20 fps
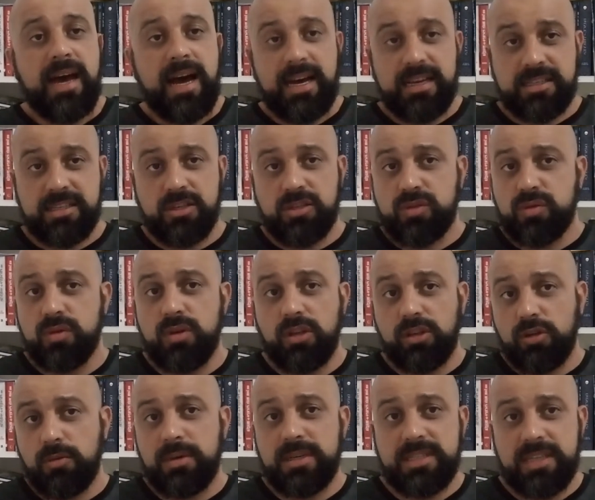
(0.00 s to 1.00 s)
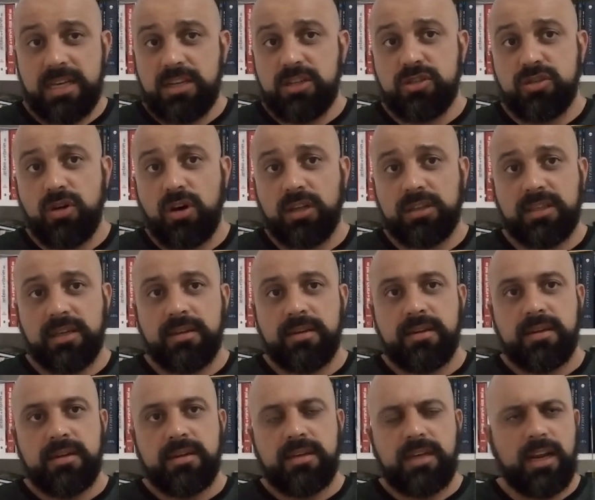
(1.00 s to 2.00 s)
A Samsung eu tenho uma série J,
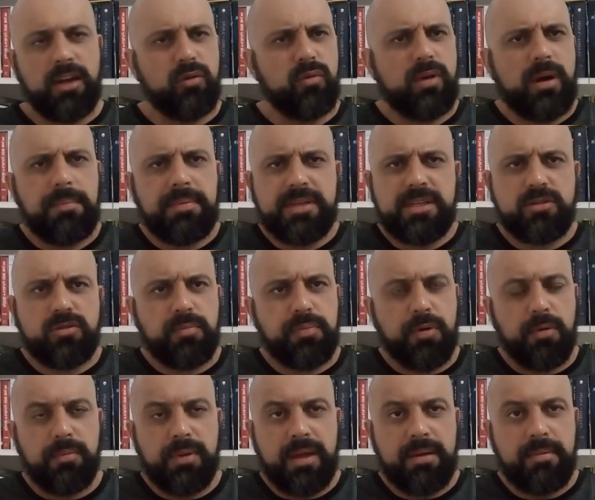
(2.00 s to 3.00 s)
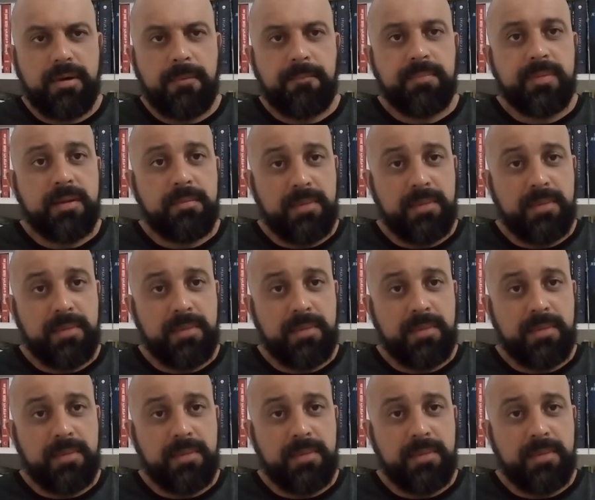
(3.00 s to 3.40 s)
ela nunca apresentou problema,